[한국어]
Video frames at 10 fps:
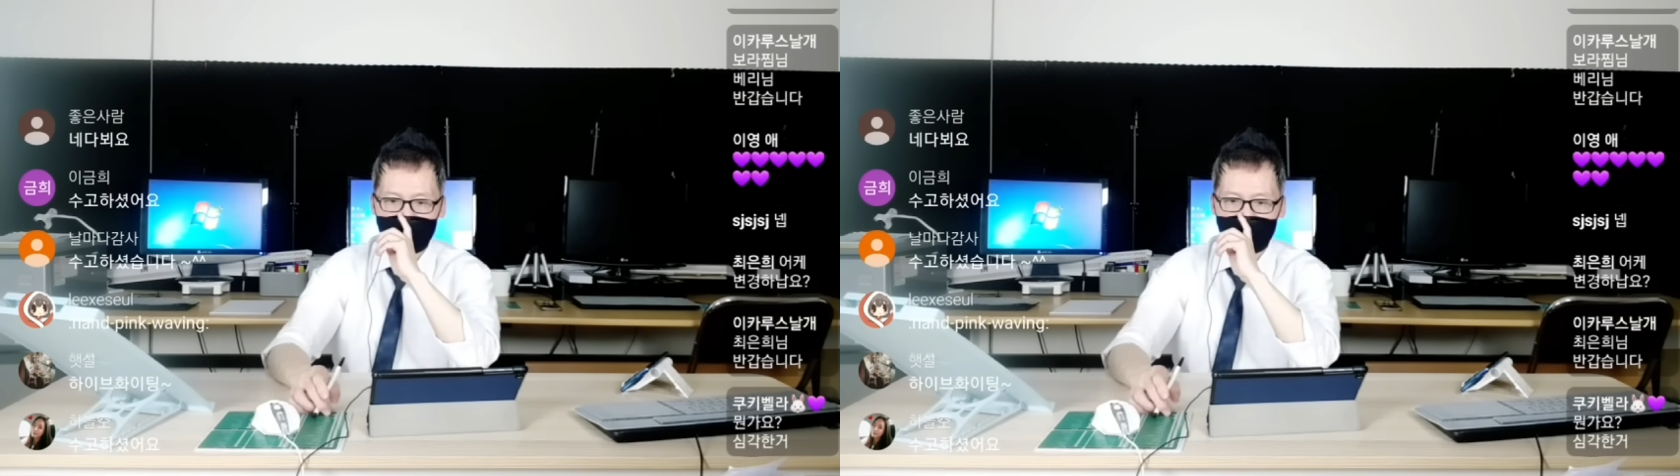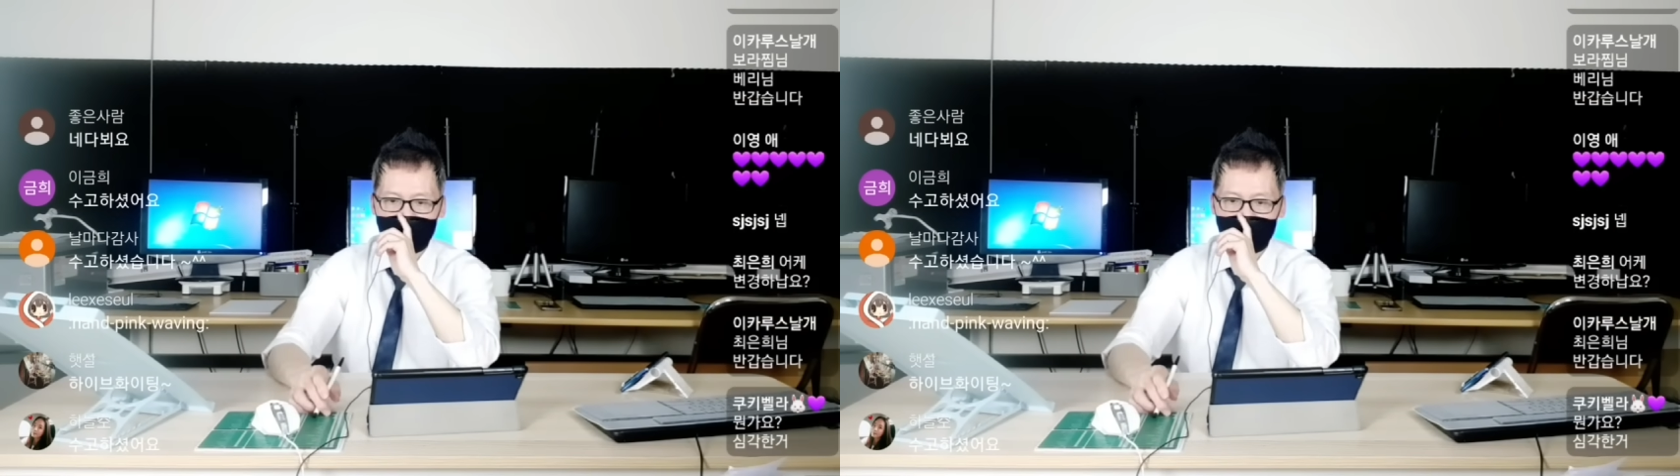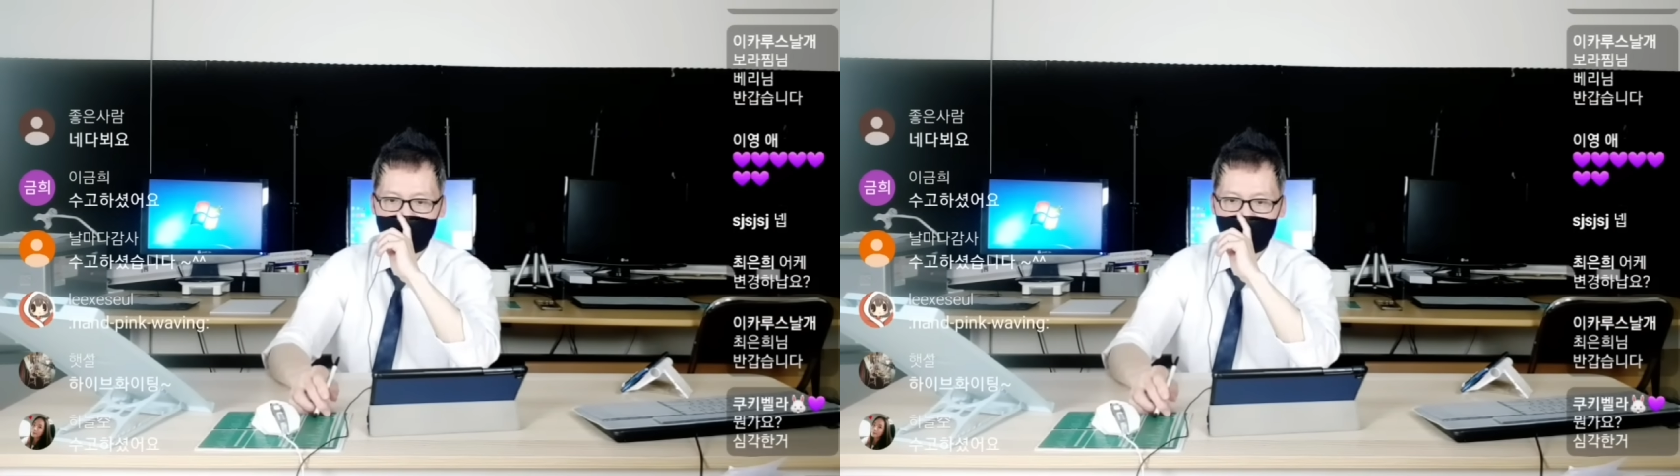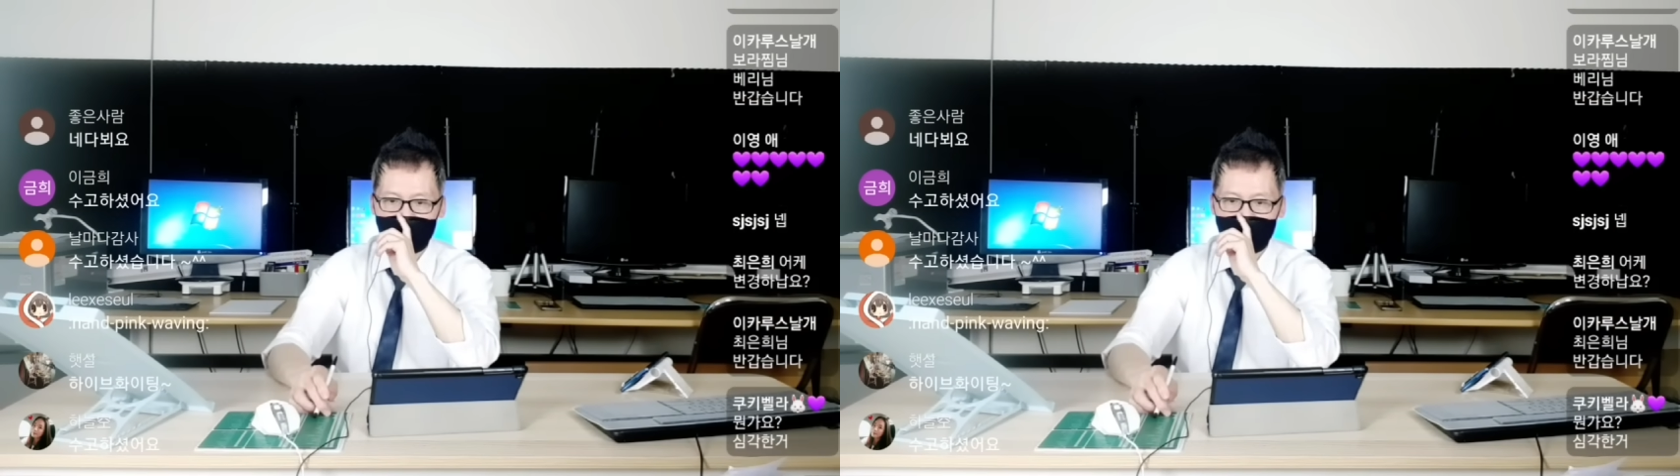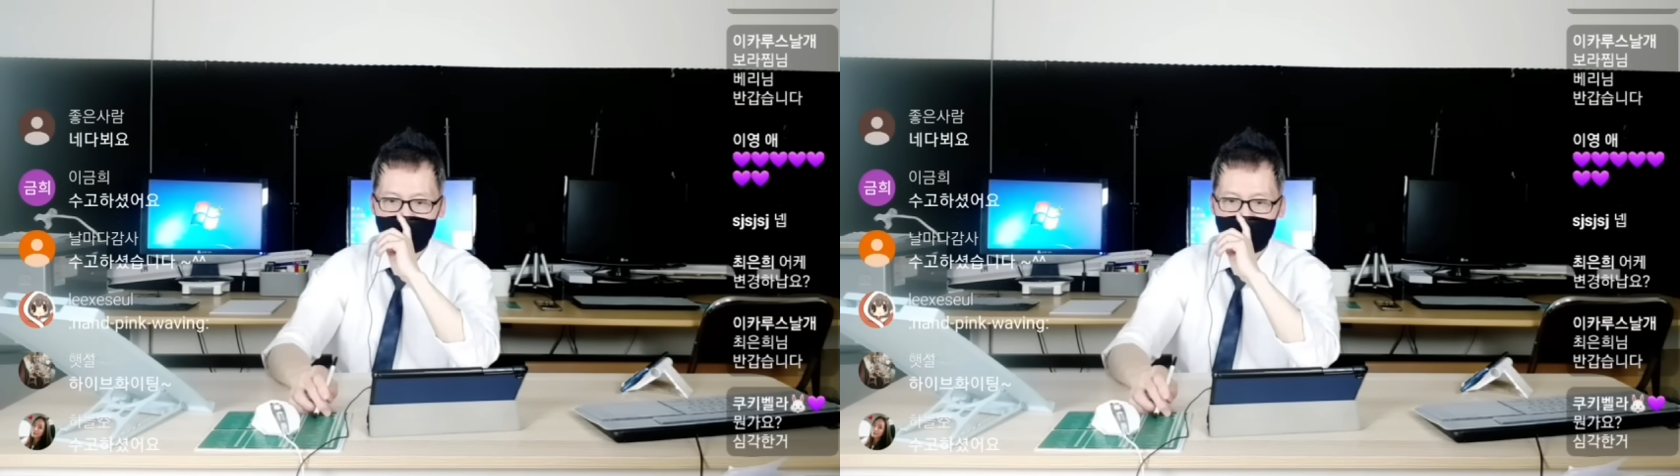
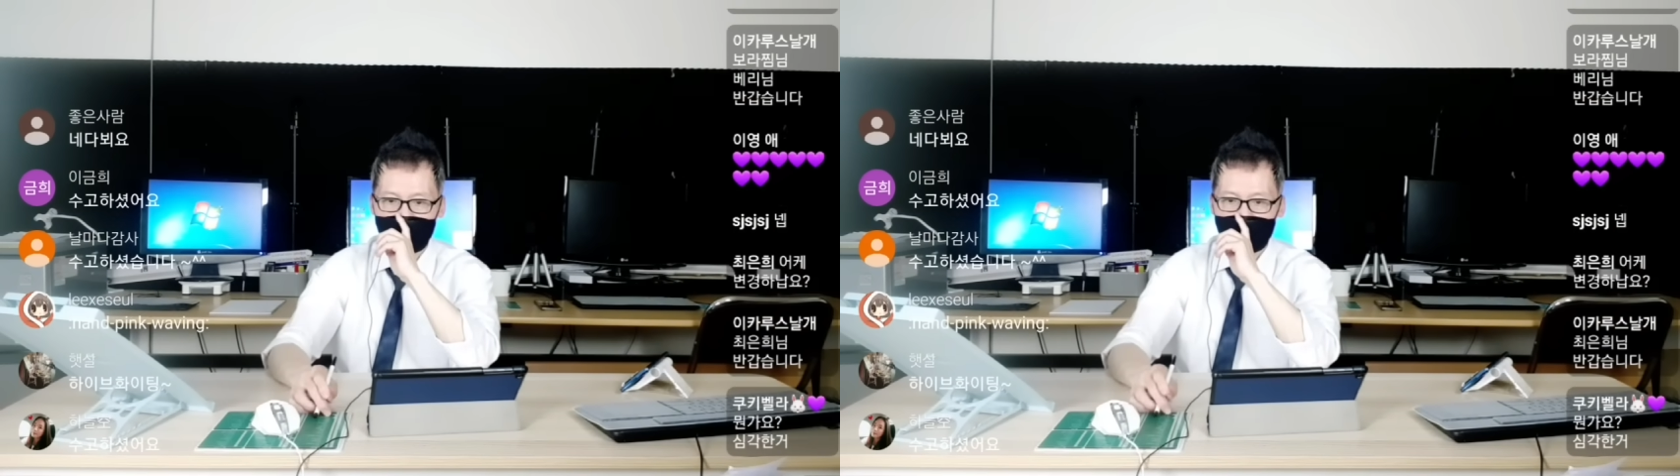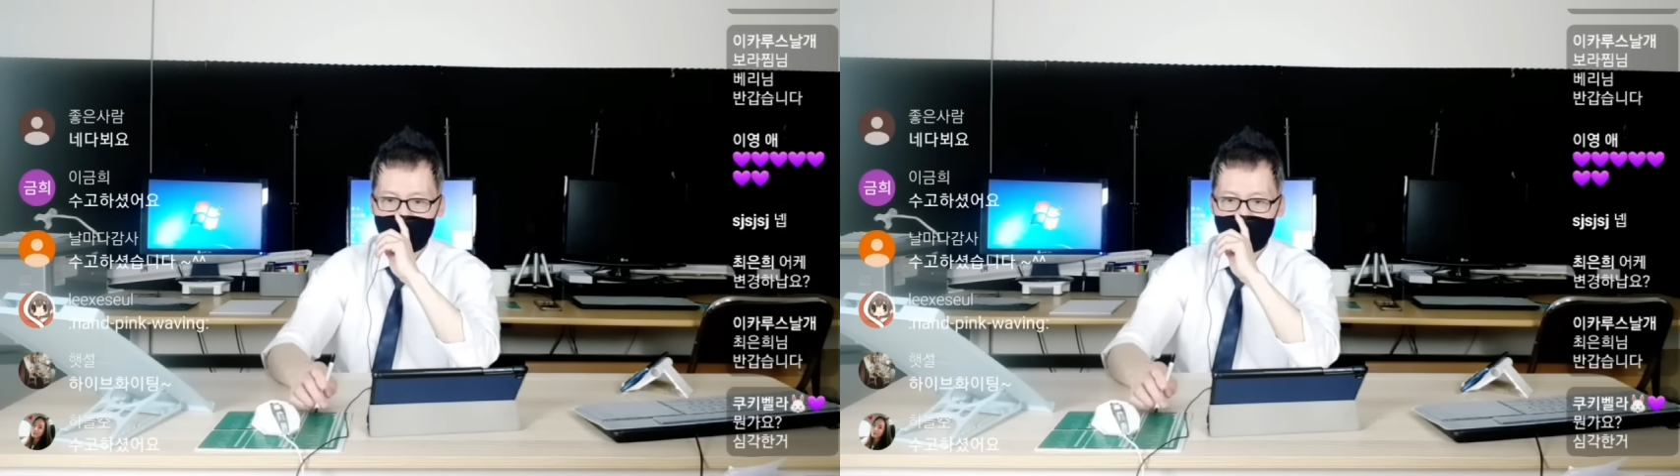재계약을